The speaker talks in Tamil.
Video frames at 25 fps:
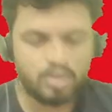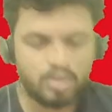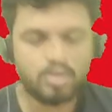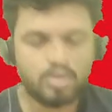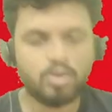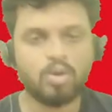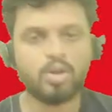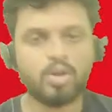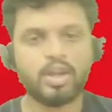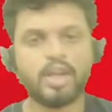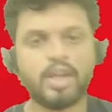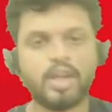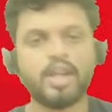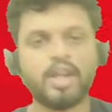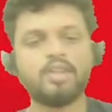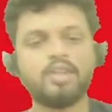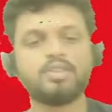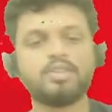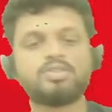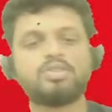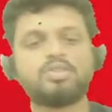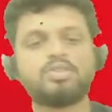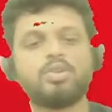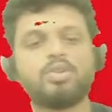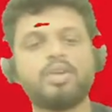ஓகே டன்
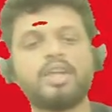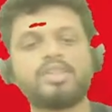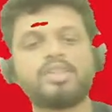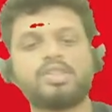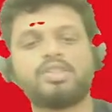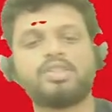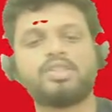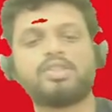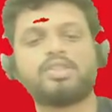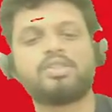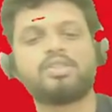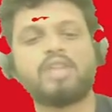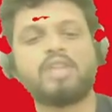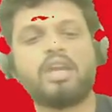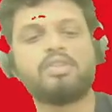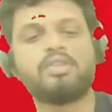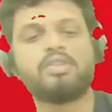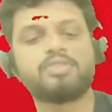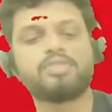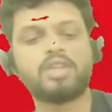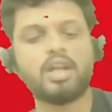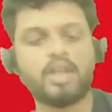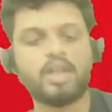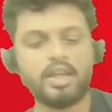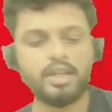ஸோ எஸ் லைவ்
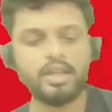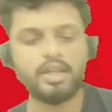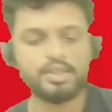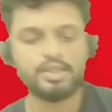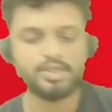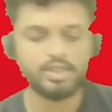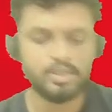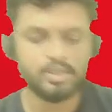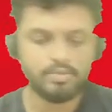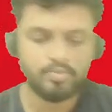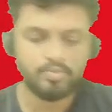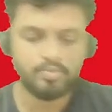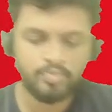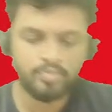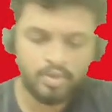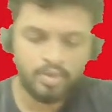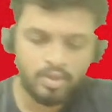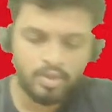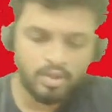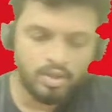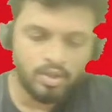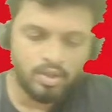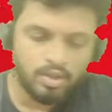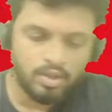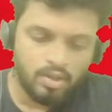ஸ்டார்ட் ஆயிடுச்சு
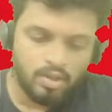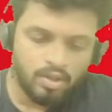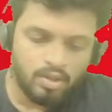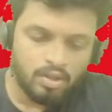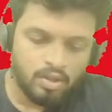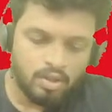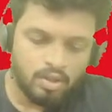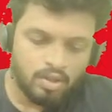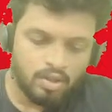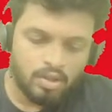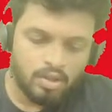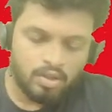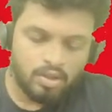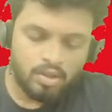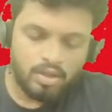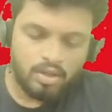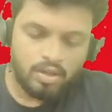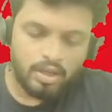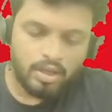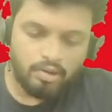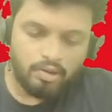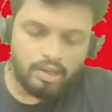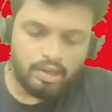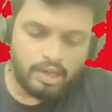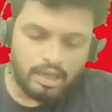
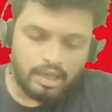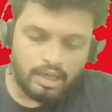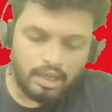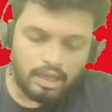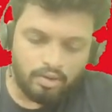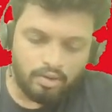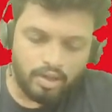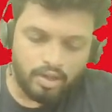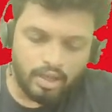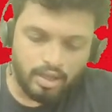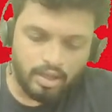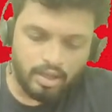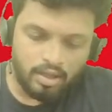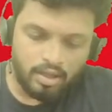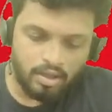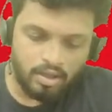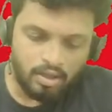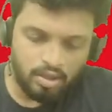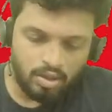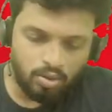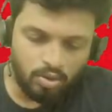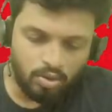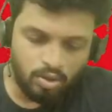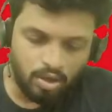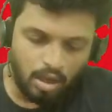லைவில் இருக்கிறவங்க
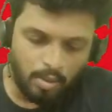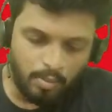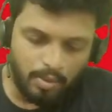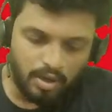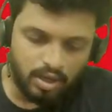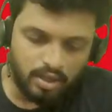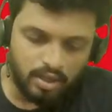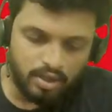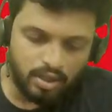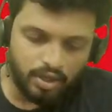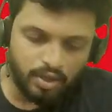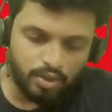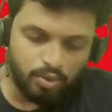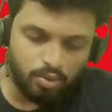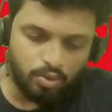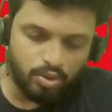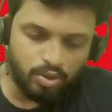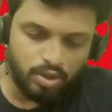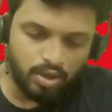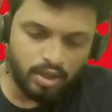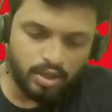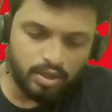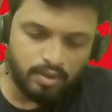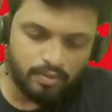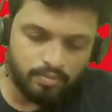ஒரு கமெண்ட்டை தட்டி
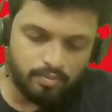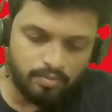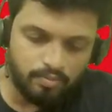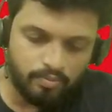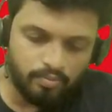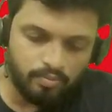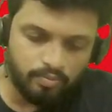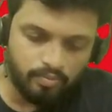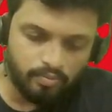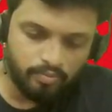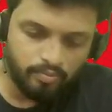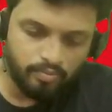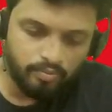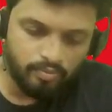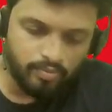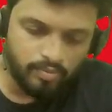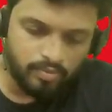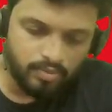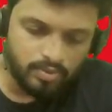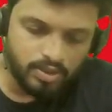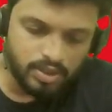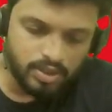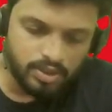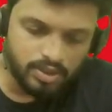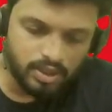விட்ருங்க
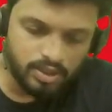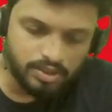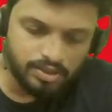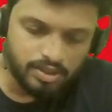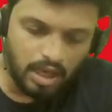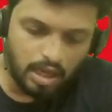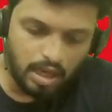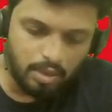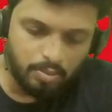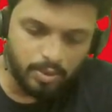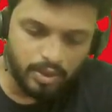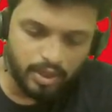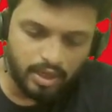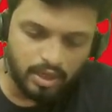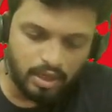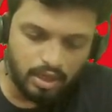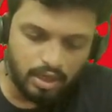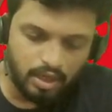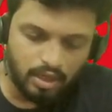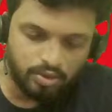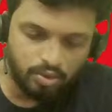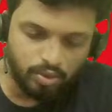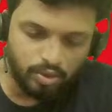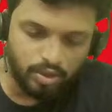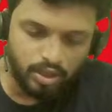செஷனை ஸ்டார்ட்
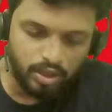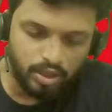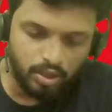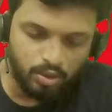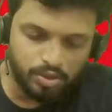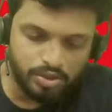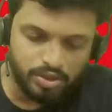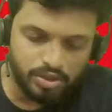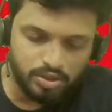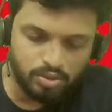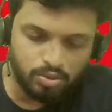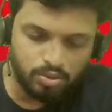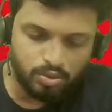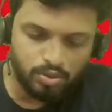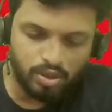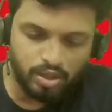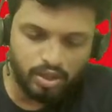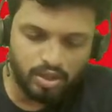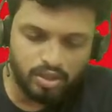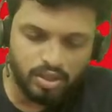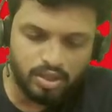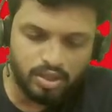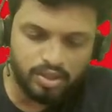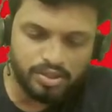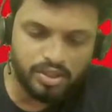பண்ணிடலாம் ஸோ இன்றைக்கி கொஷின்ஸ்
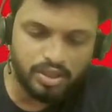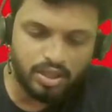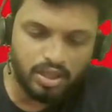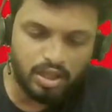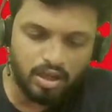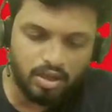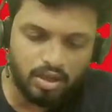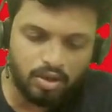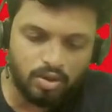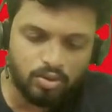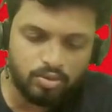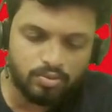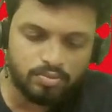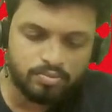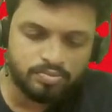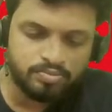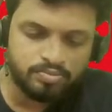கொஞ்சம் இன்ட்ரெஸ்டிங்காக இருக்கும்